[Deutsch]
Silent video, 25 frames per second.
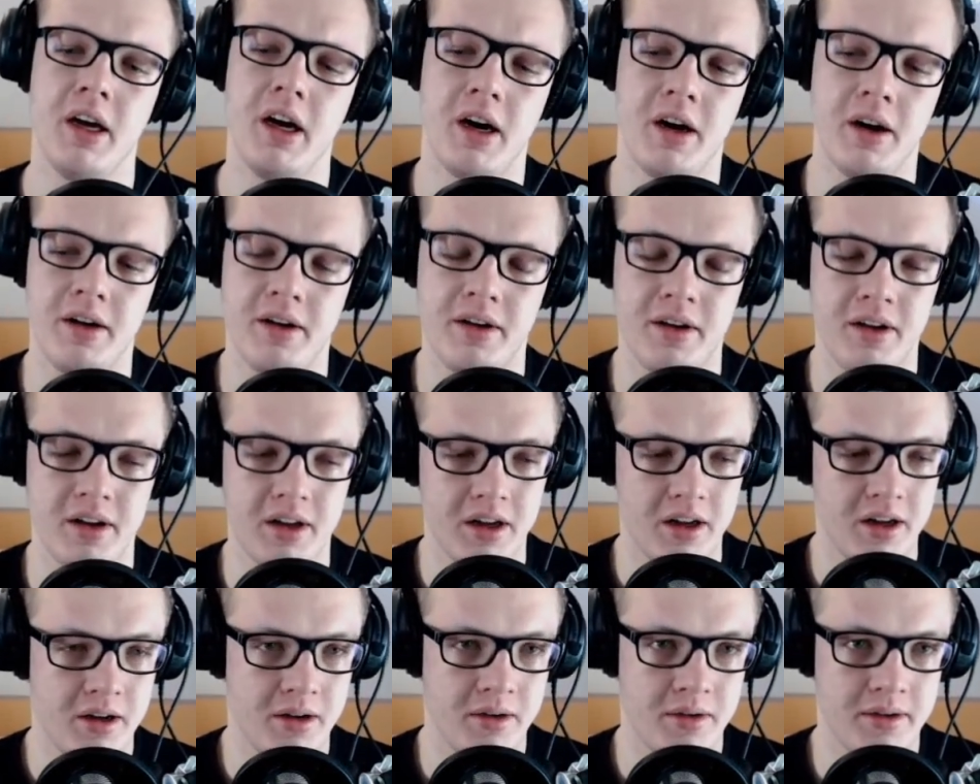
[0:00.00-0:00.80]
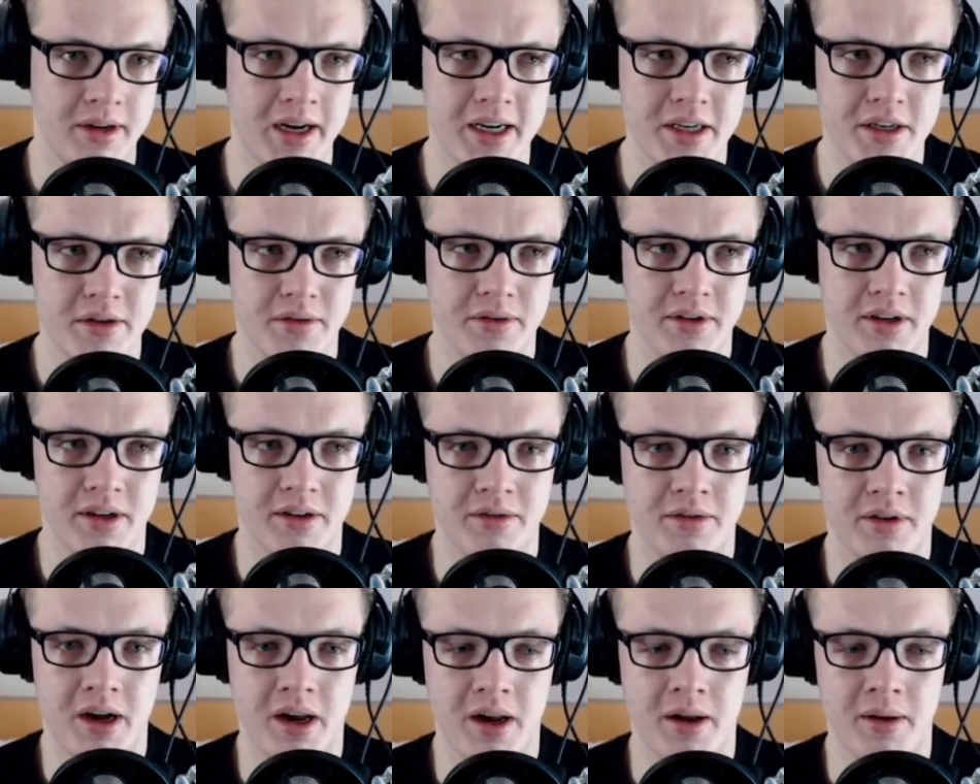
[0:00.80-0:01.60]
Ja, nice auf
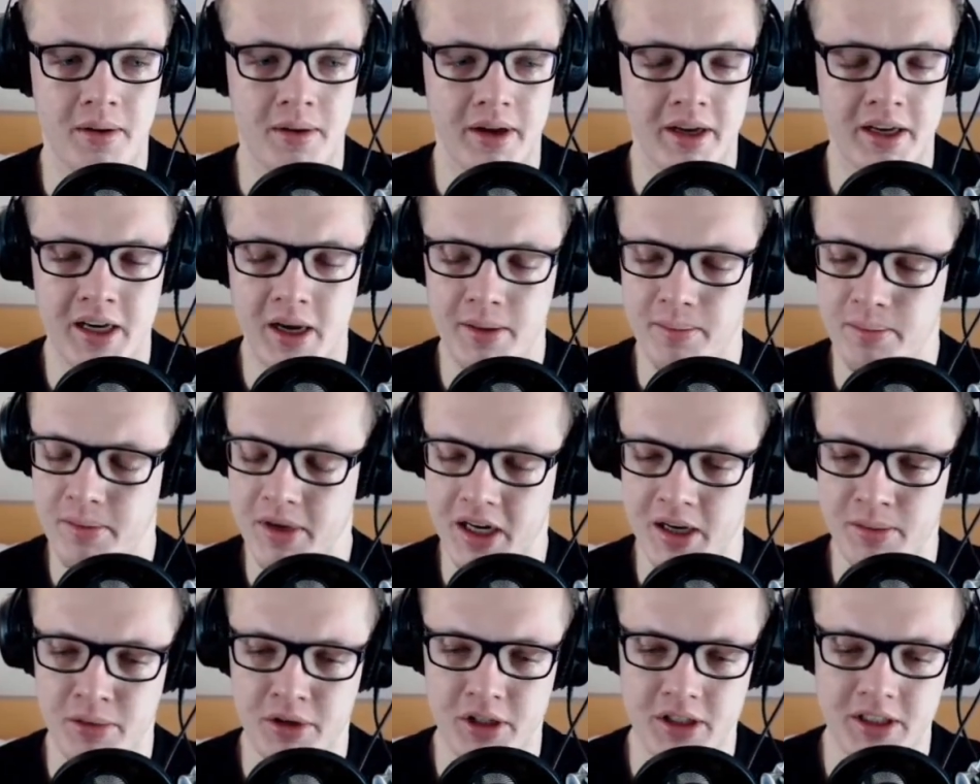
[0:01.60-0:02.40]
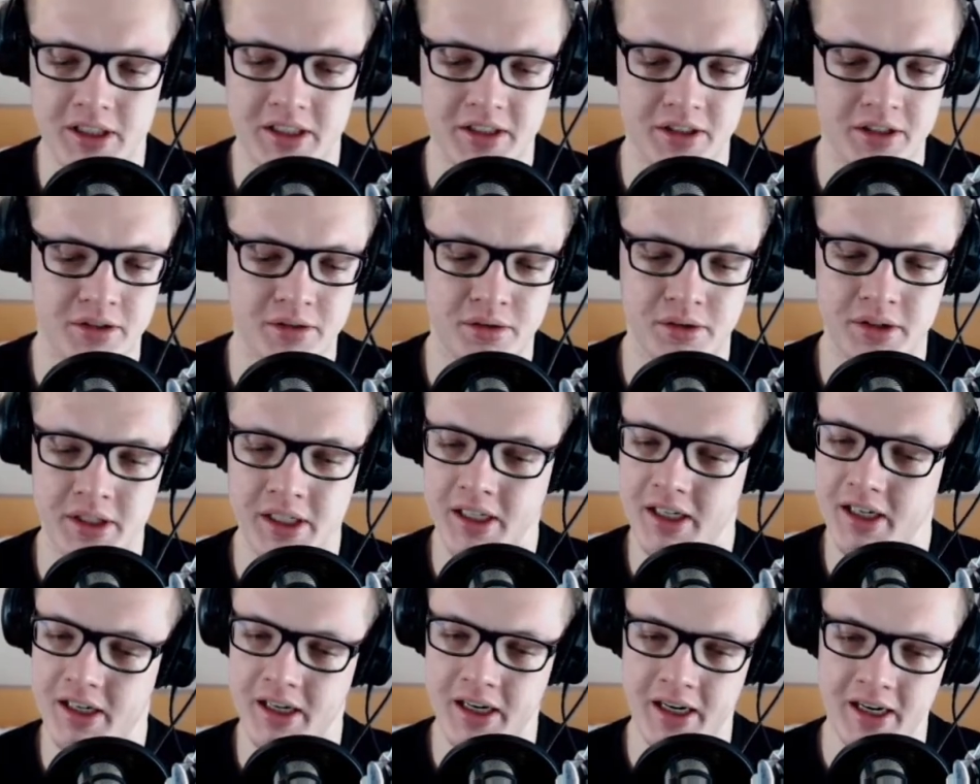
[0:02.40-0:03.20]
jeden Fall. Ich habe mega Bock, dieses
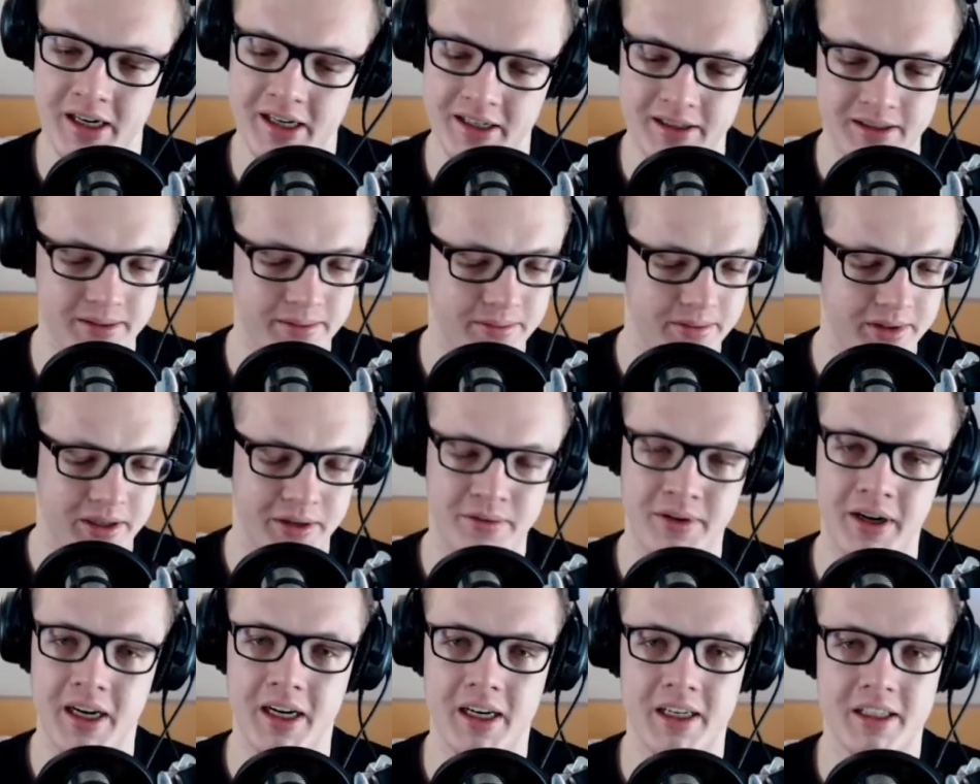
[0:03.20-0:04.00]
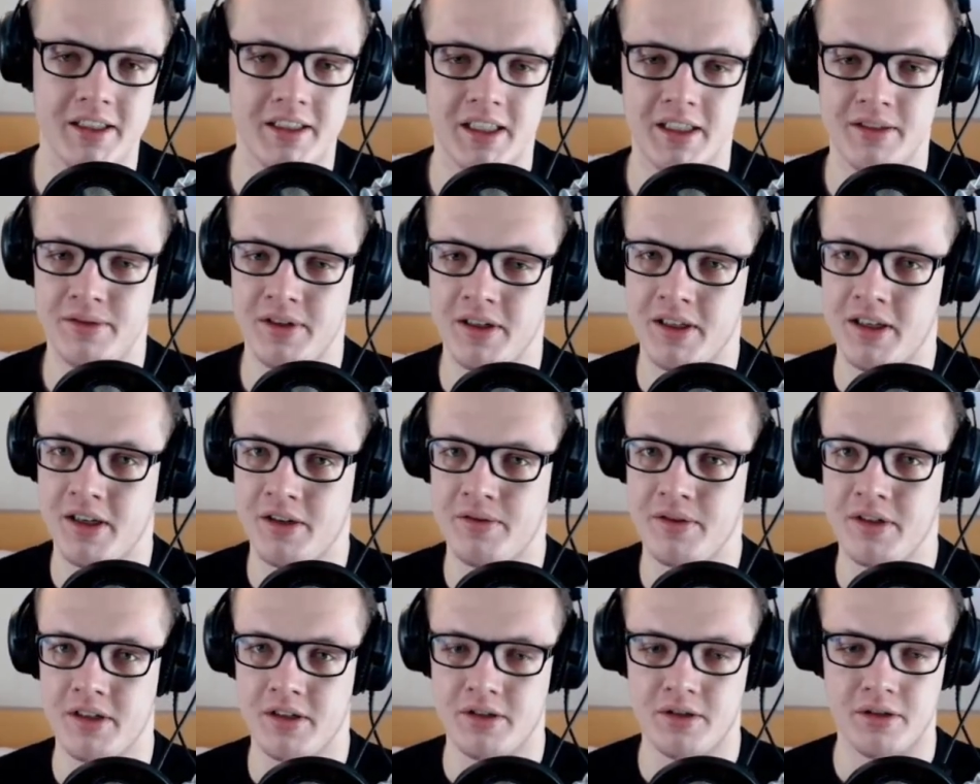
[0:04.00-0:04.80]
Turnier generell. Ich feiere das einfach,
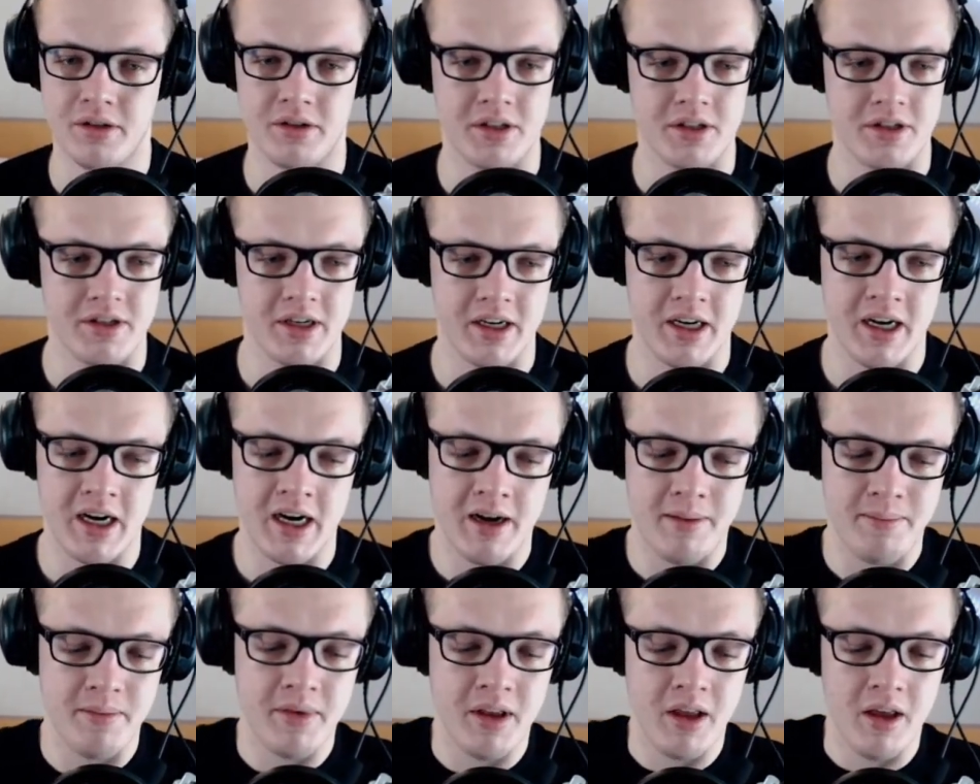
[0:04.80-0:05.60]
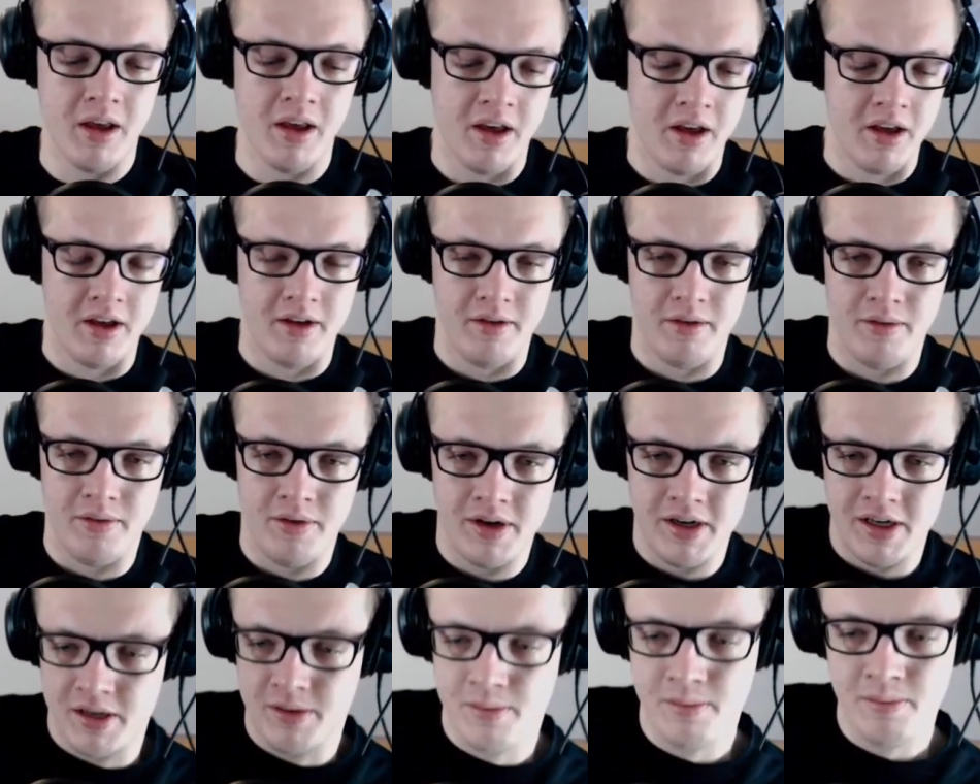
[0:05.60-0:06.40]
dass wir das OCC haben.
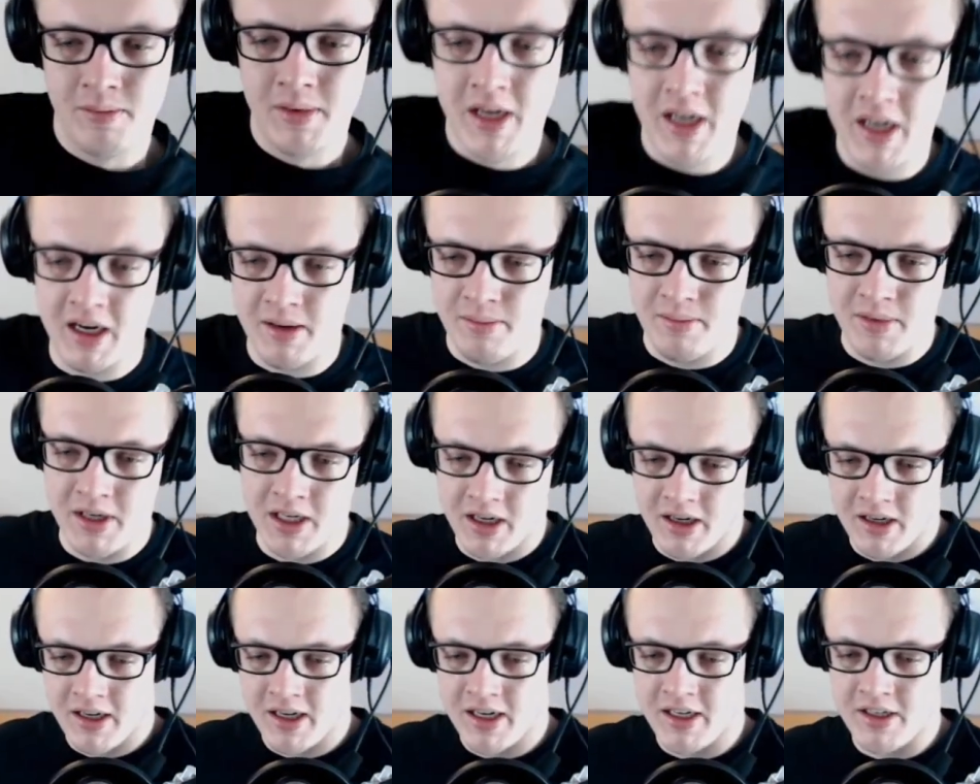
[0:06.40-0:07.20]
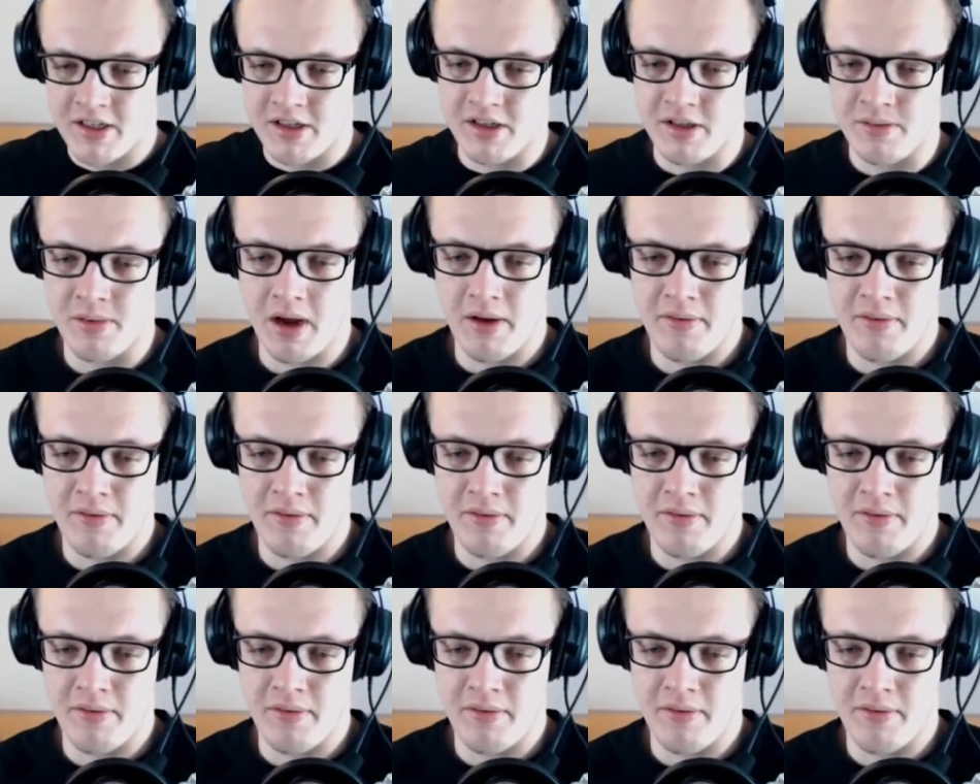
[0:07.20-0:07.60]
Finde ich mega, mega nice.